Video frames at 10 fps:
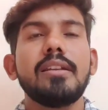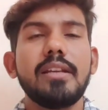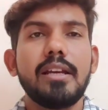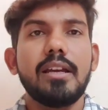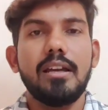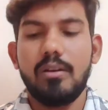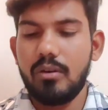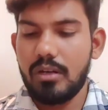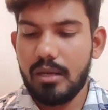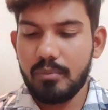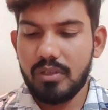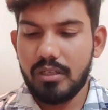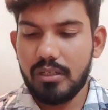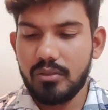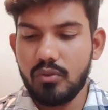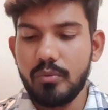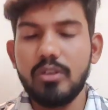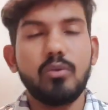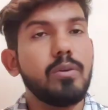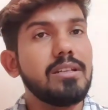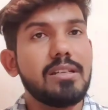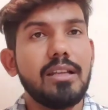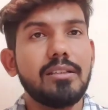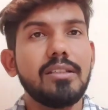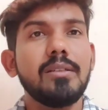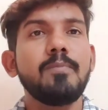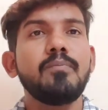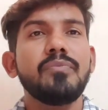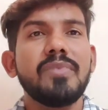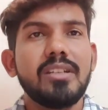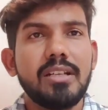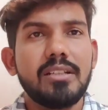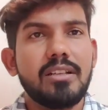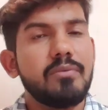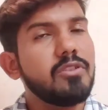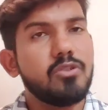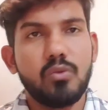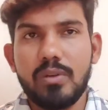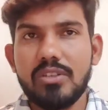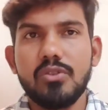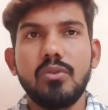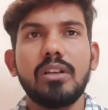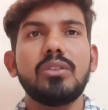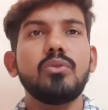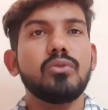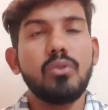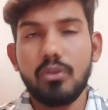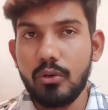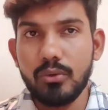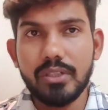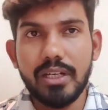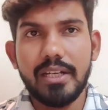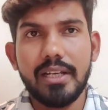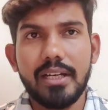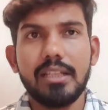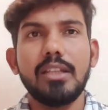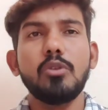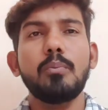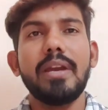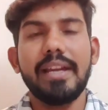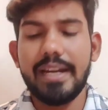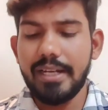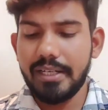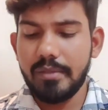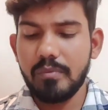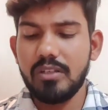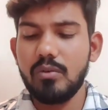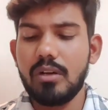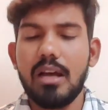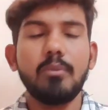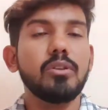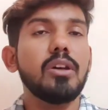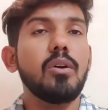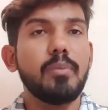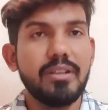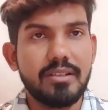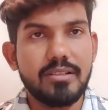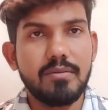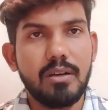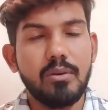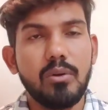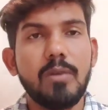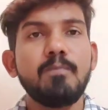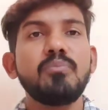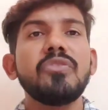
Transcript: ठीक है और आपका जो भी रिक्वेस्ट आती है ठीक है सर्विस रिक्वेस्ट जो आती है उसको क्लोज करने का रहता है तो एंड टीम का जो काम होता है ऑपरेशंस वालों का